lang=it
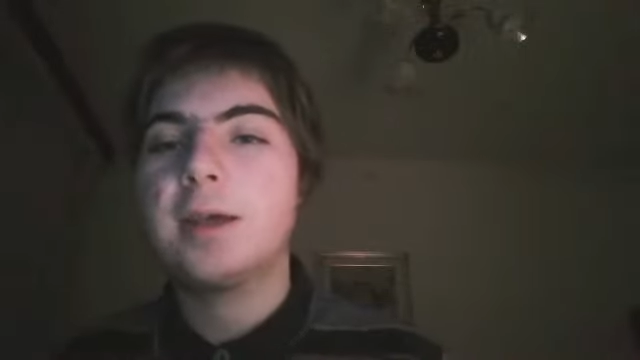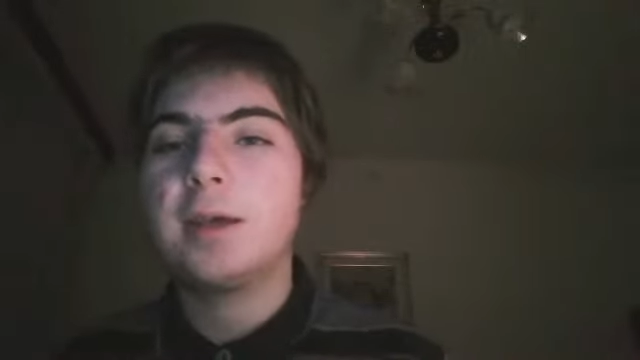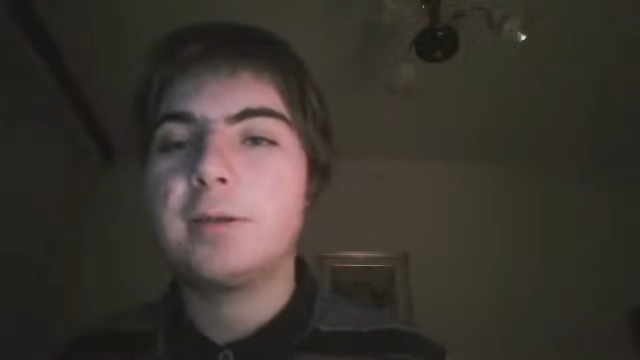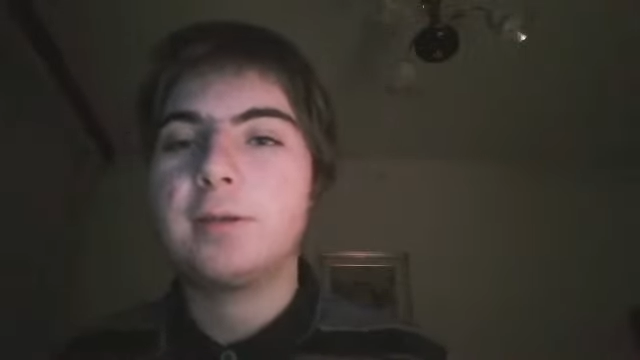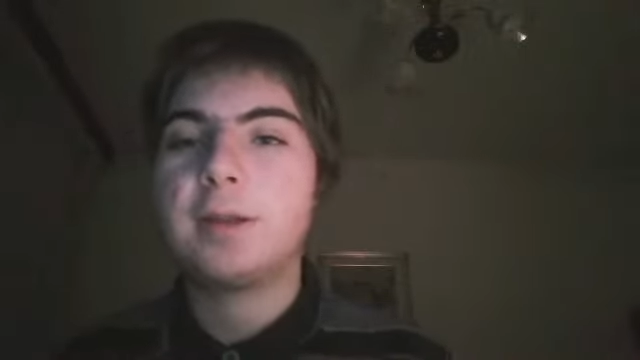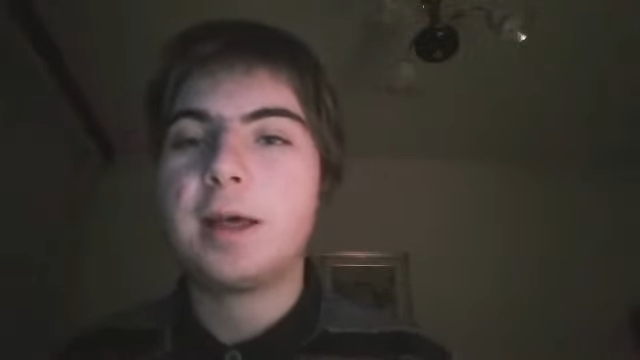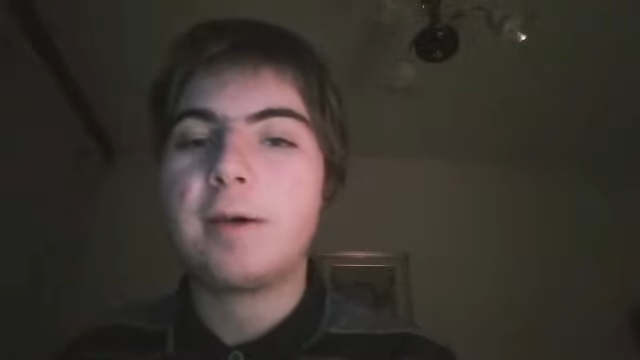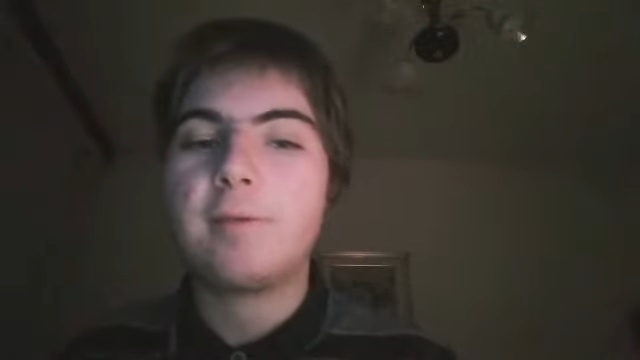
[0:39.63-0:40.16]

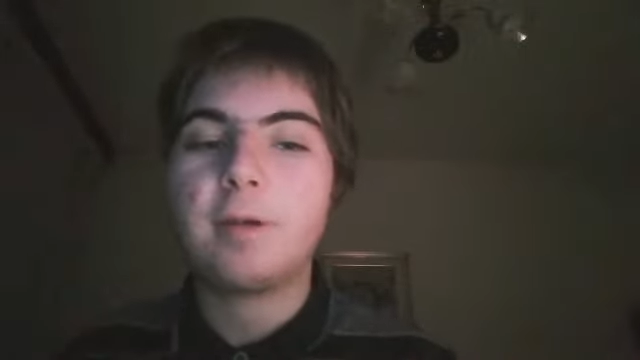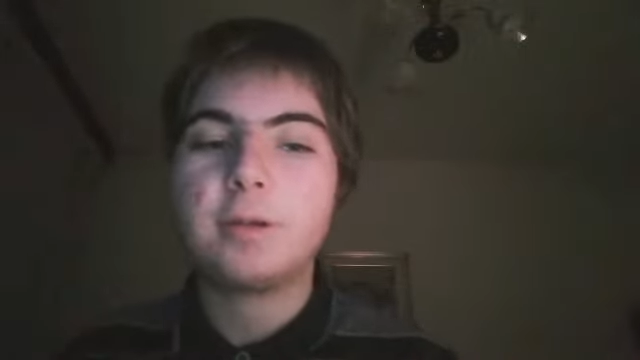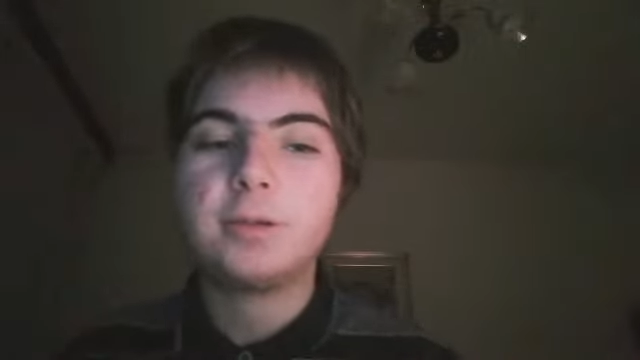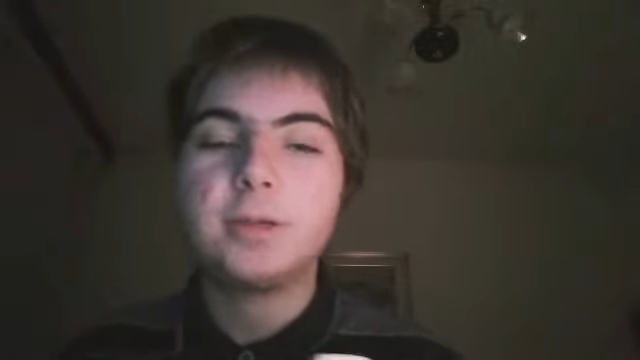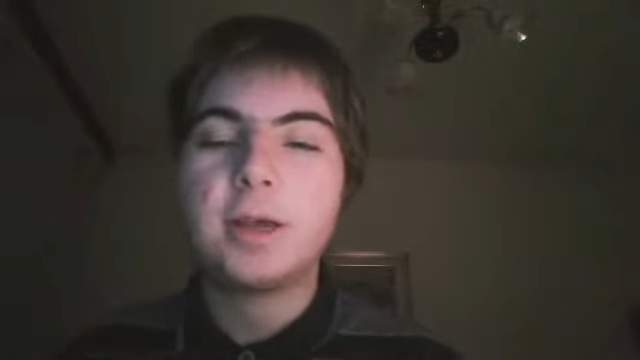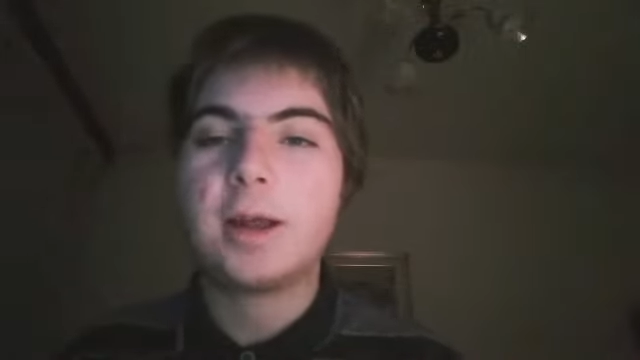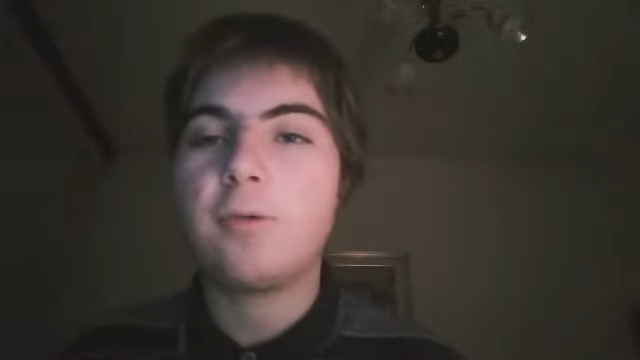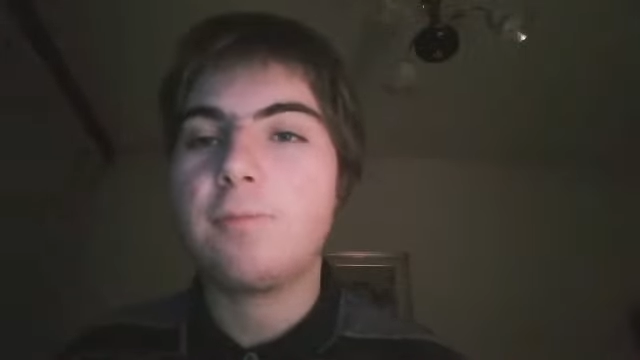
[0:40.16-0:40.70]
stava,
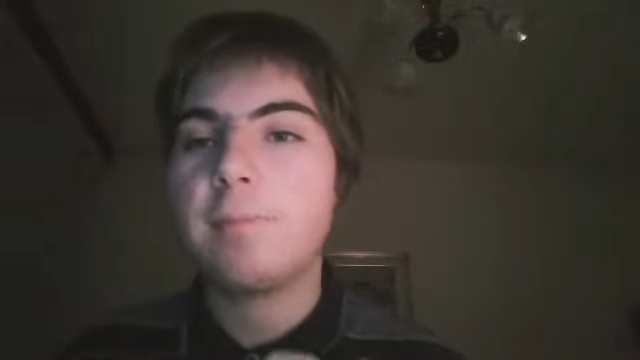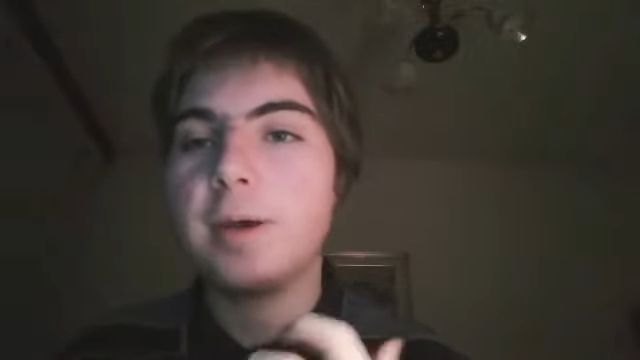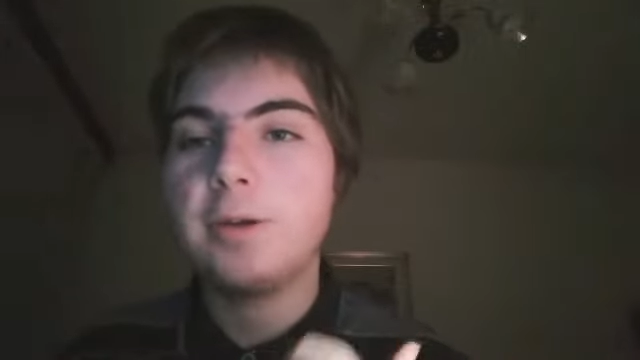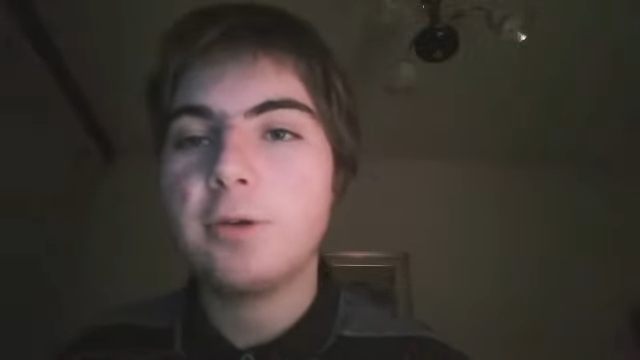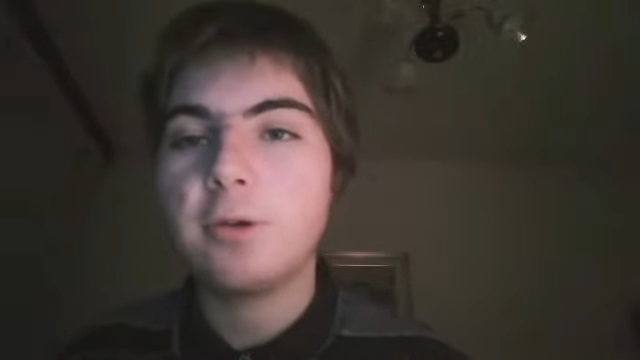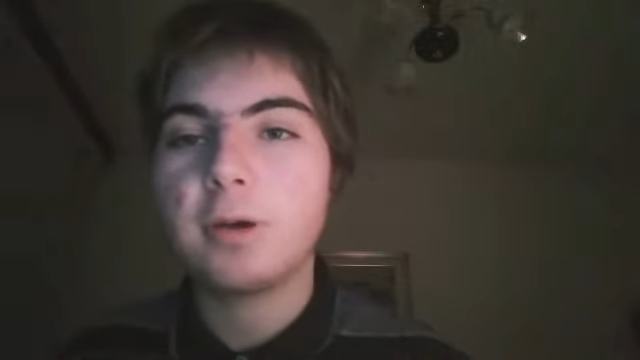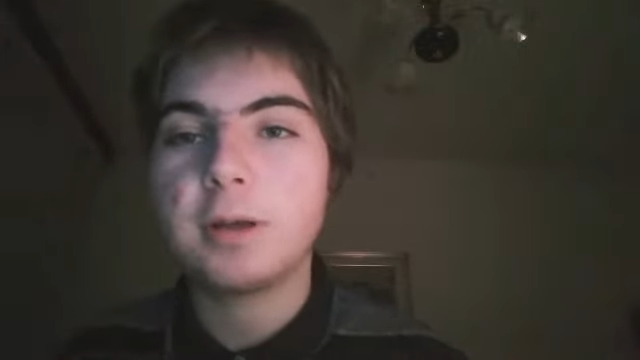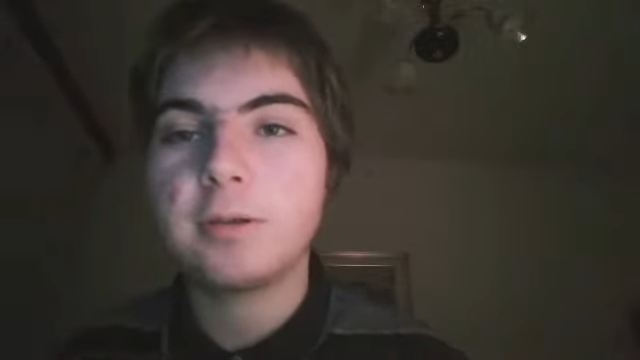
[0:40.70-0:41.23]
c'era un
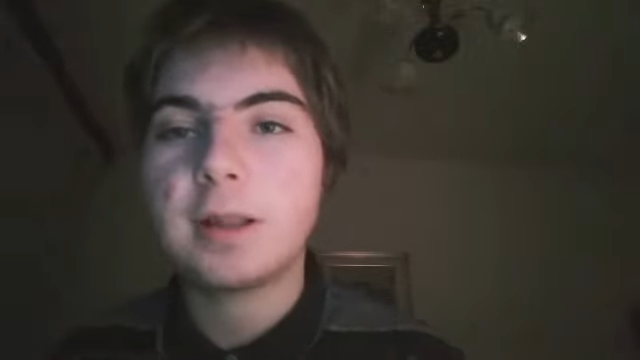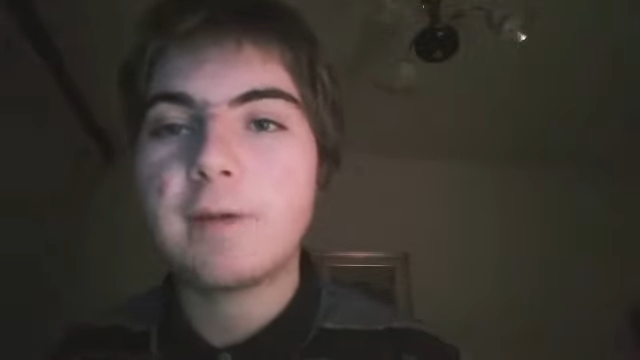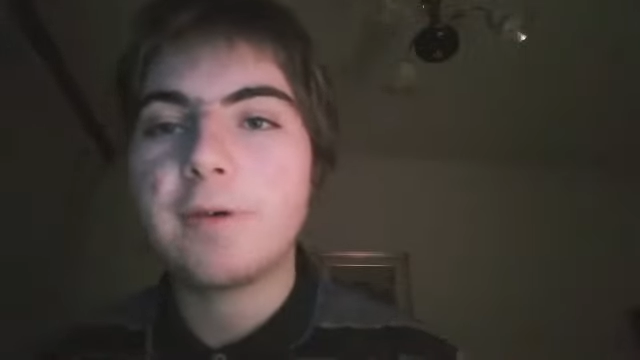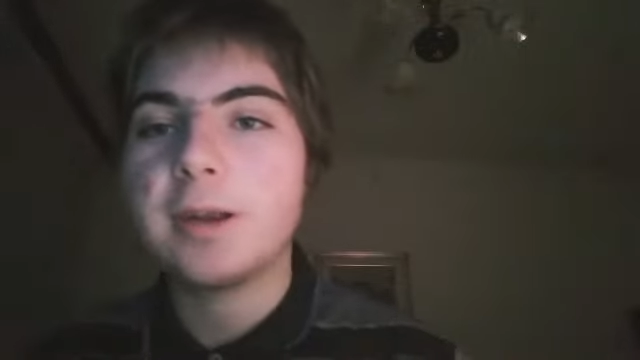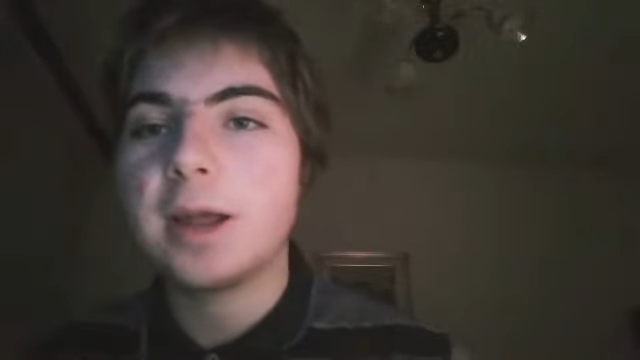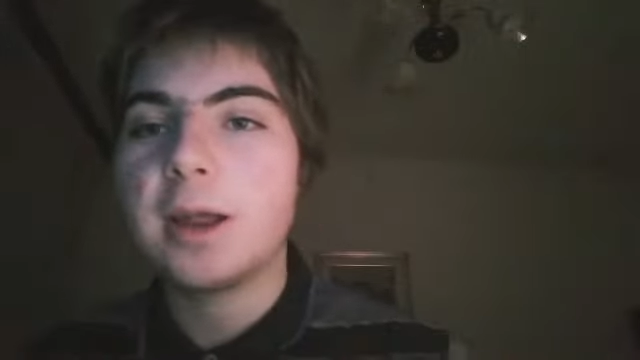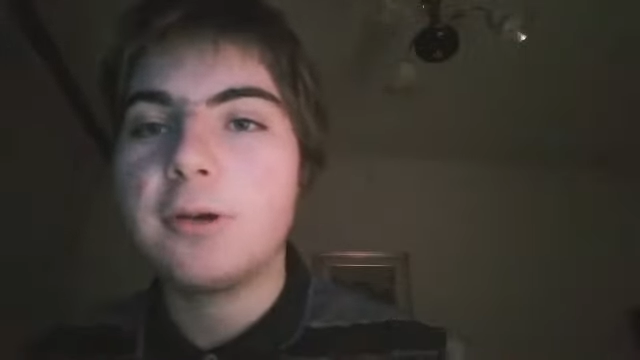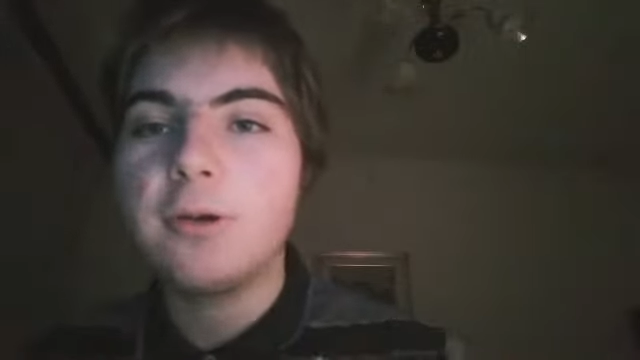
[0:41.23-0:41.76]
periodo che stava
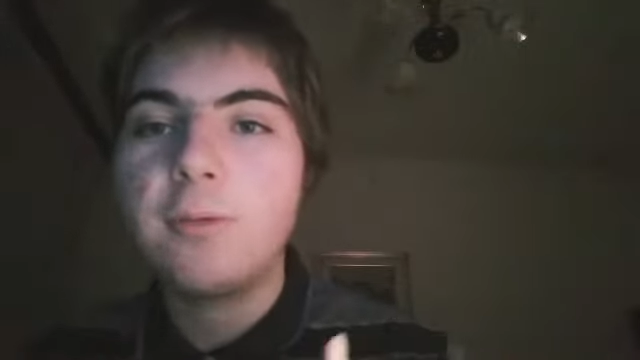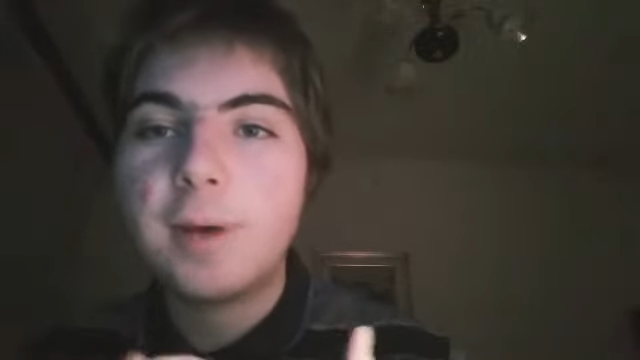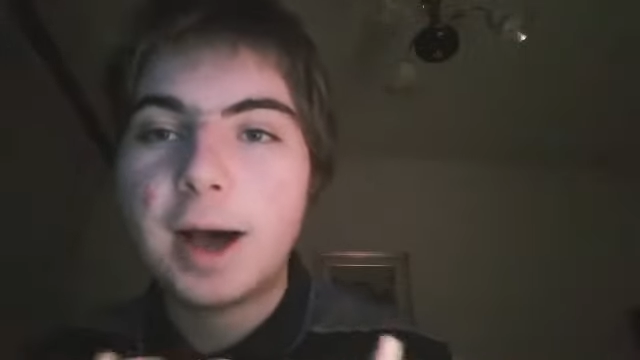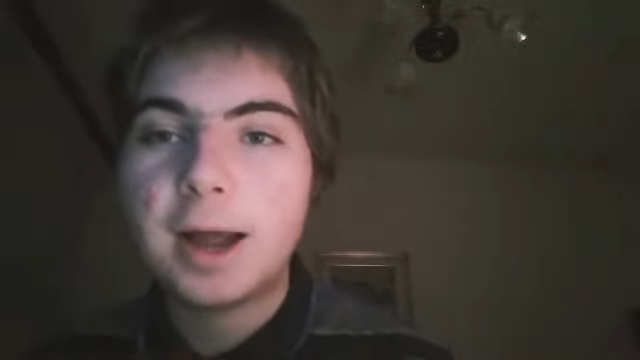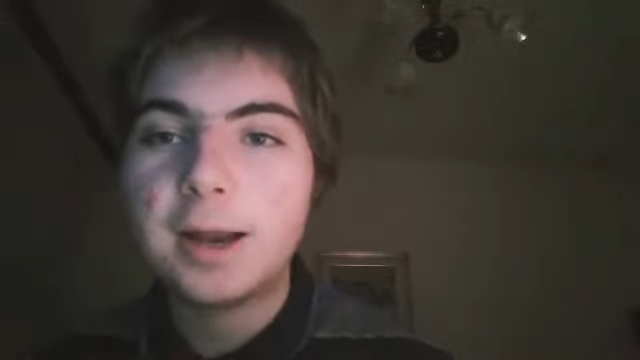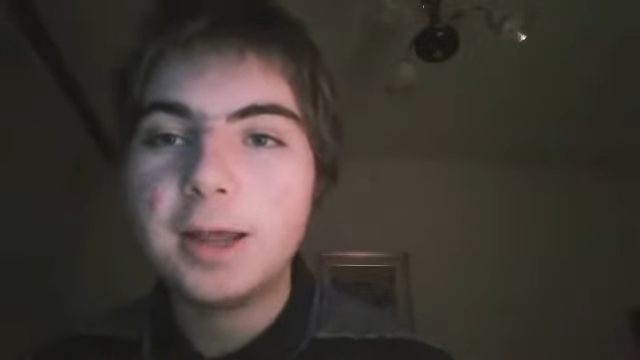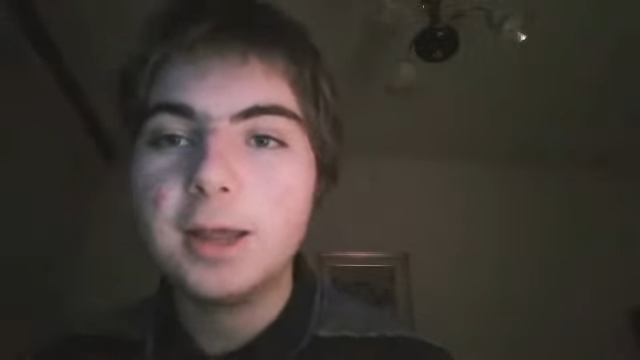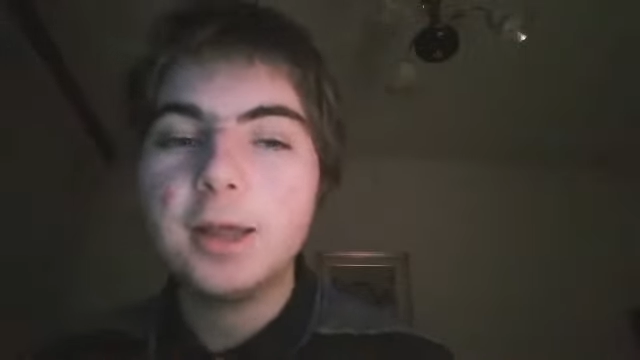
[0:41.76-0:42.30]
andando
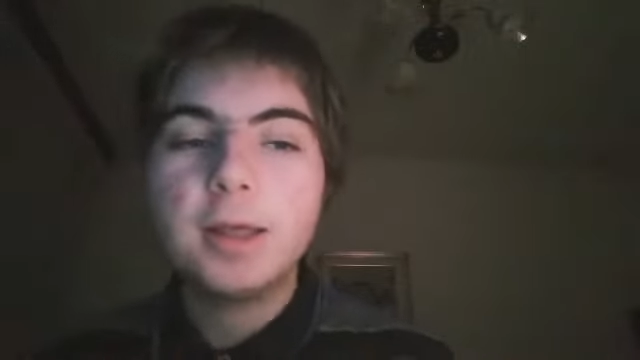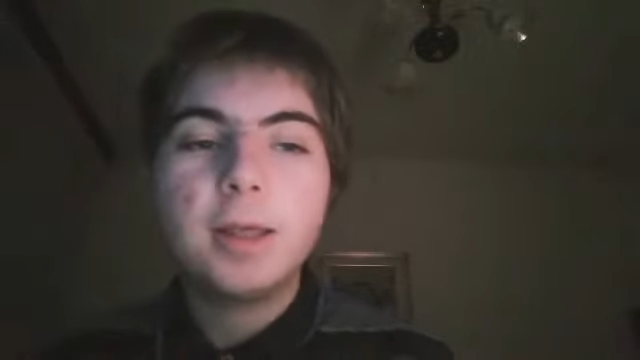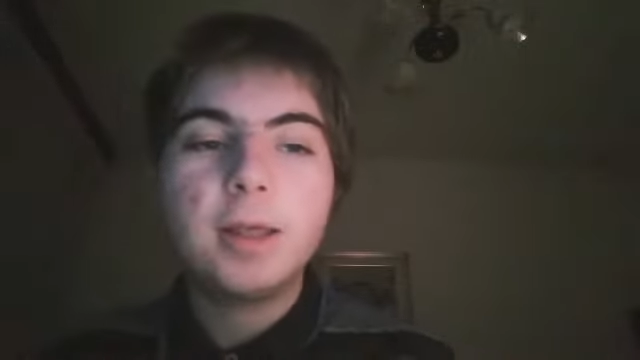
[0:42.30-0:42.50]
male,